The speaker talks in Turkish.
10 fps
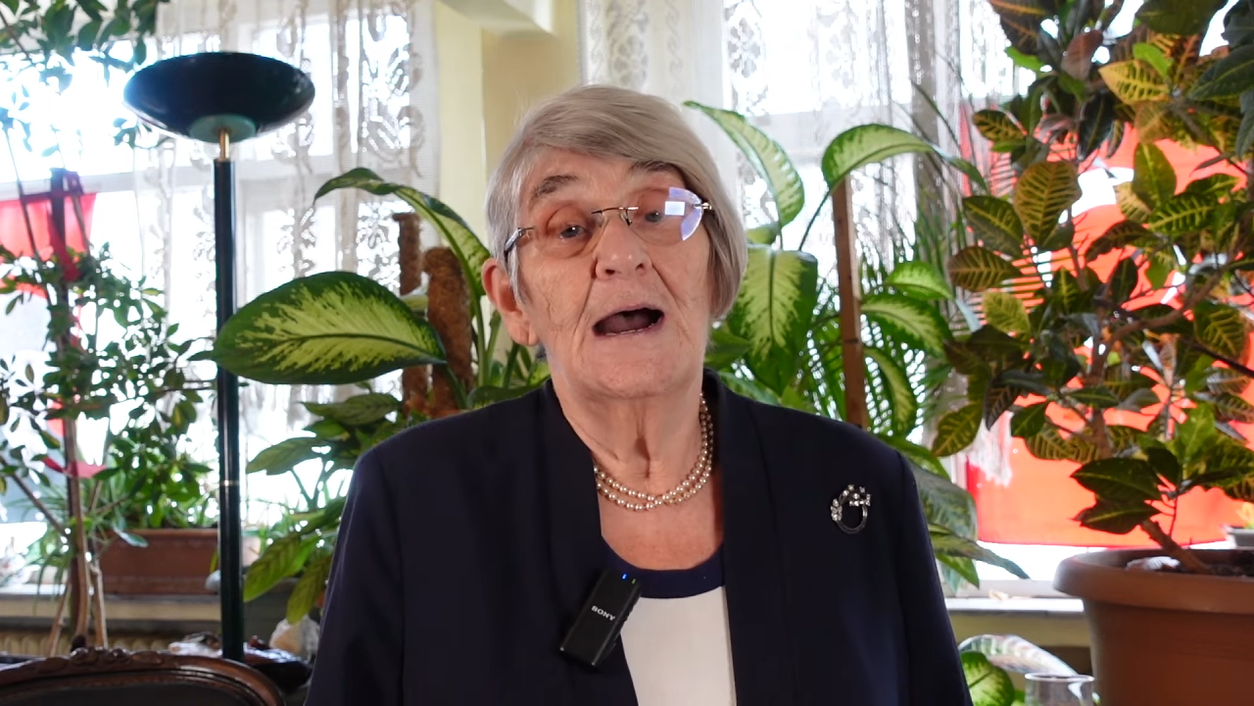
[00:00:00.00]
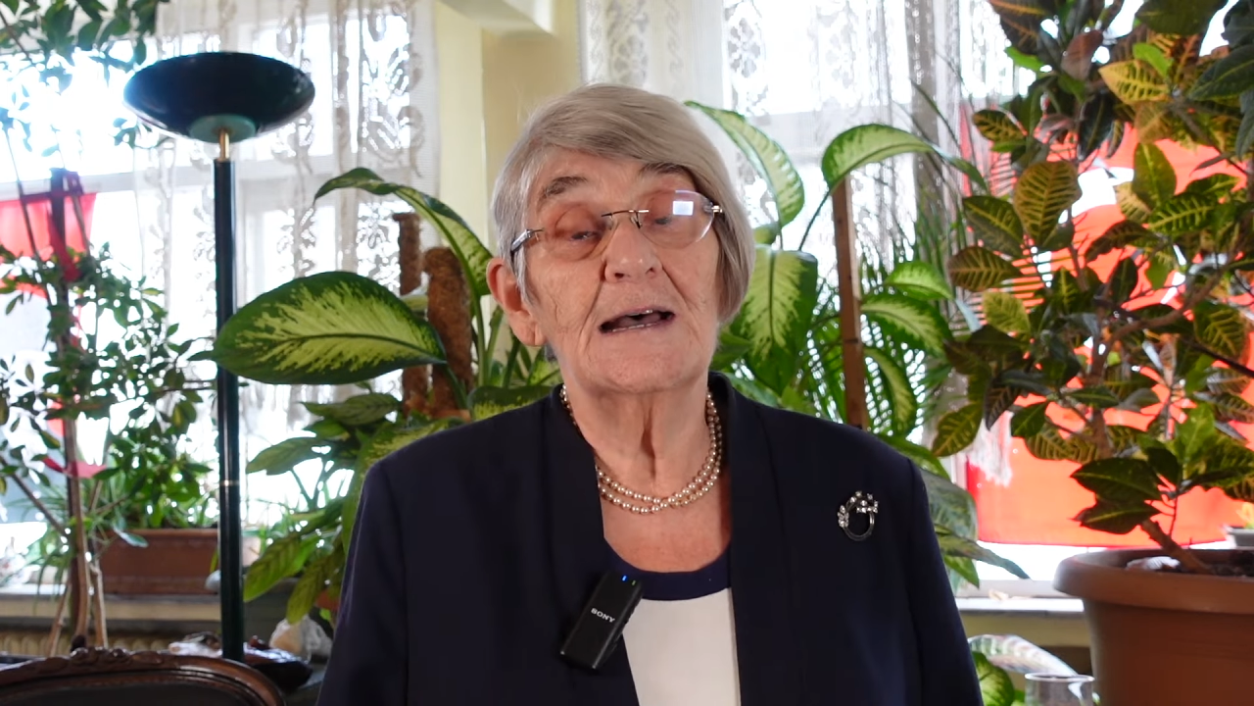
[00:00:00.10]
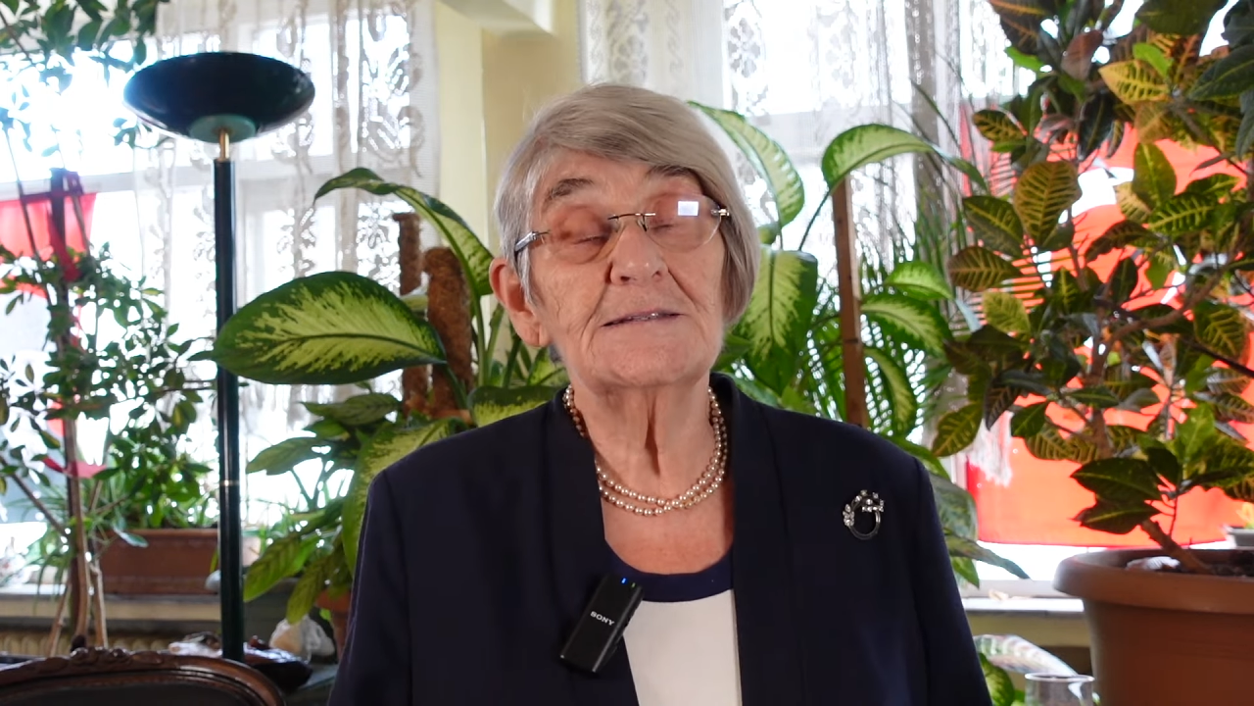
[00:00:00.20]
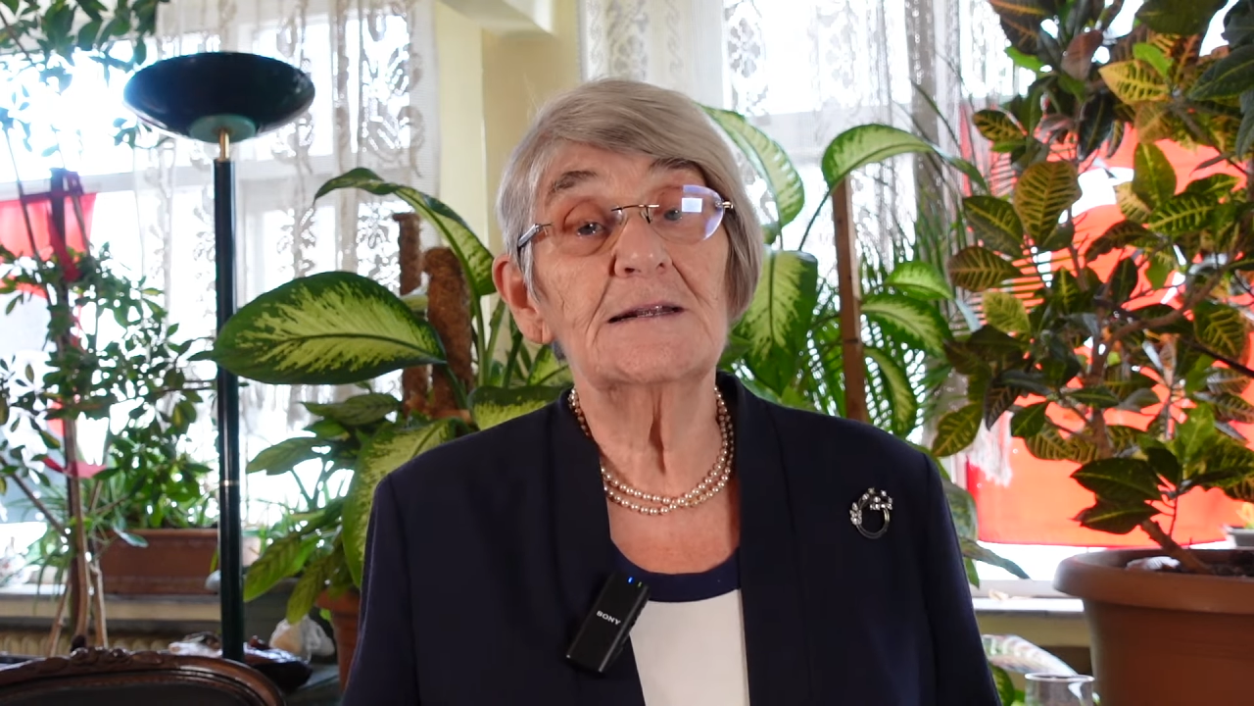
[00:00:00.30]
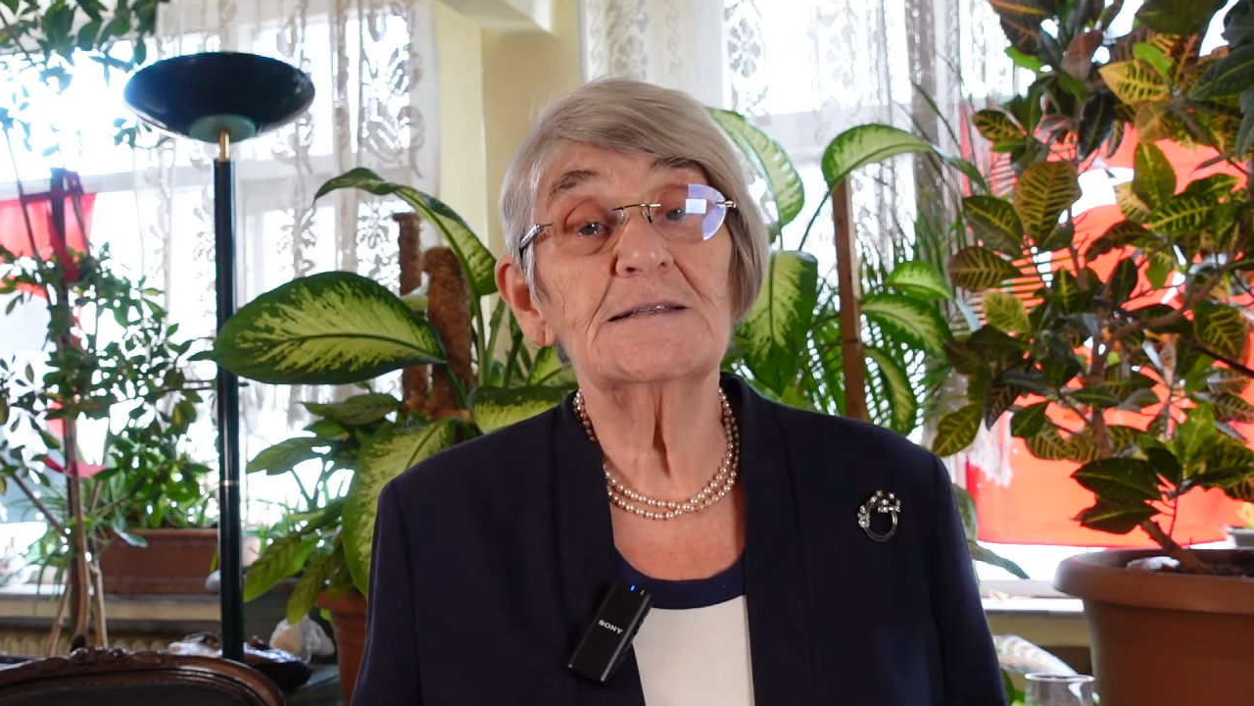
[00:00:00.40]

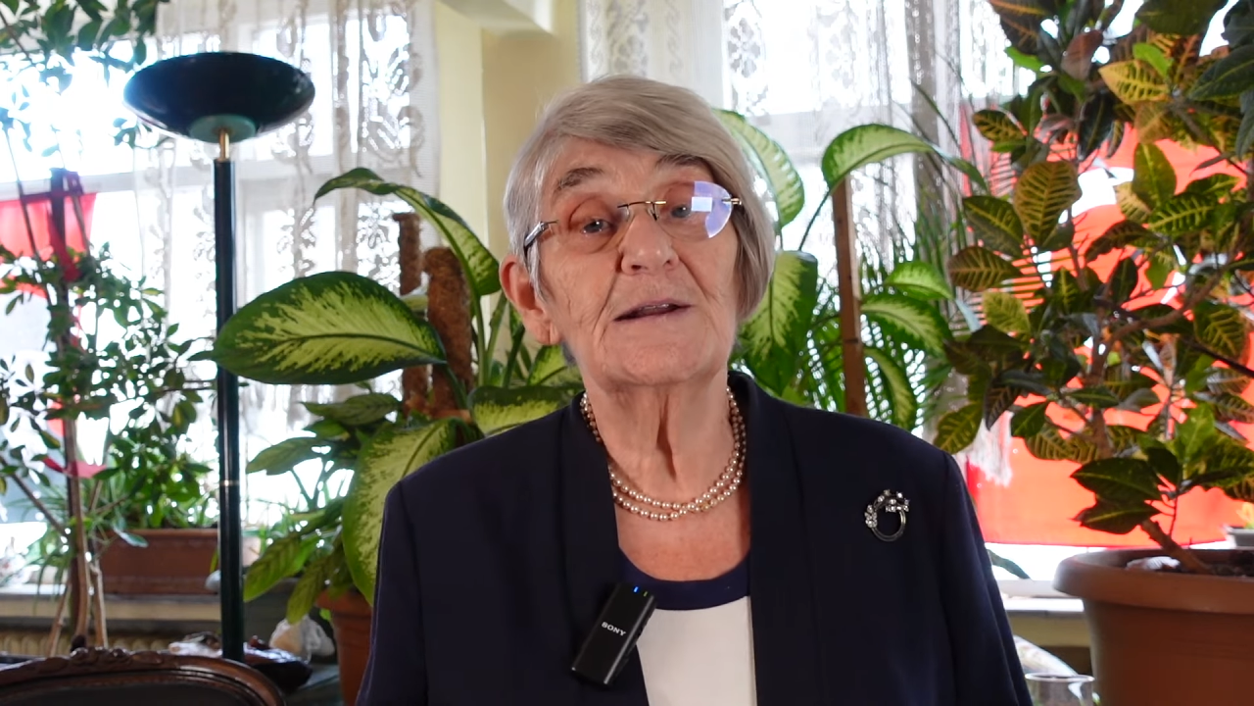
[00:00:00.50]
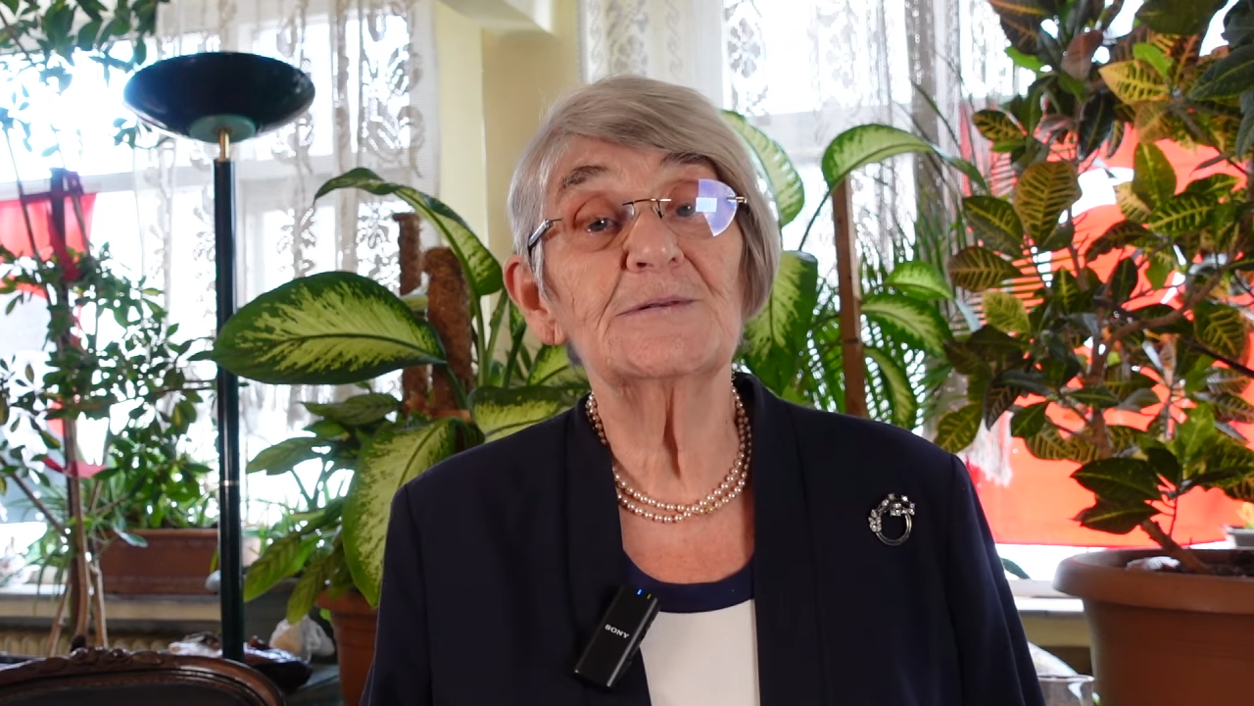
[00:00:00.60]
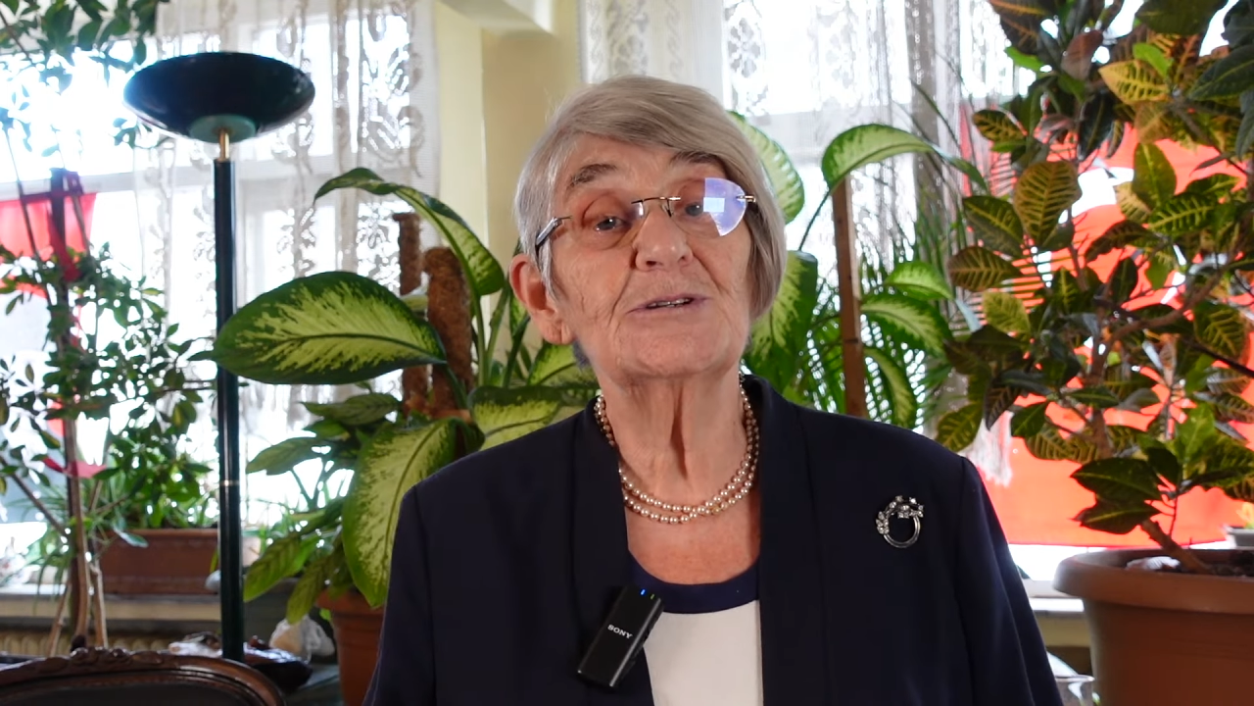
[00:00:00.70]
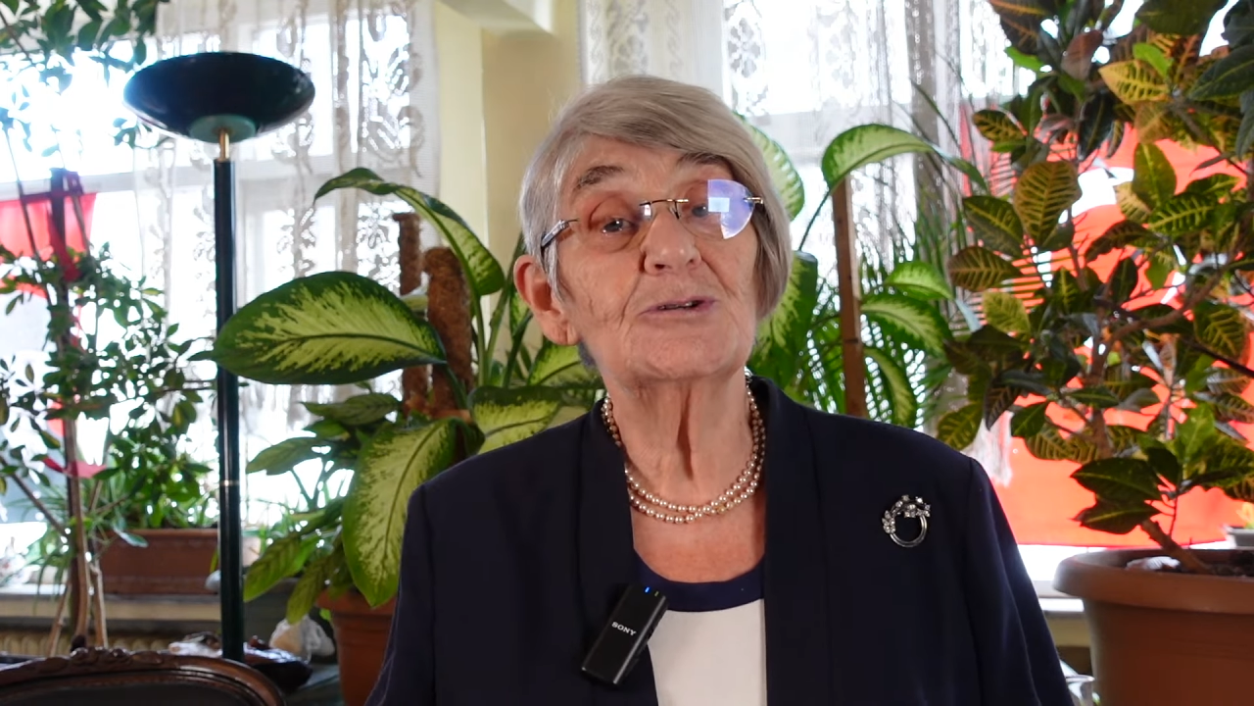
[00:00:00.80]
Hastalıklarımızın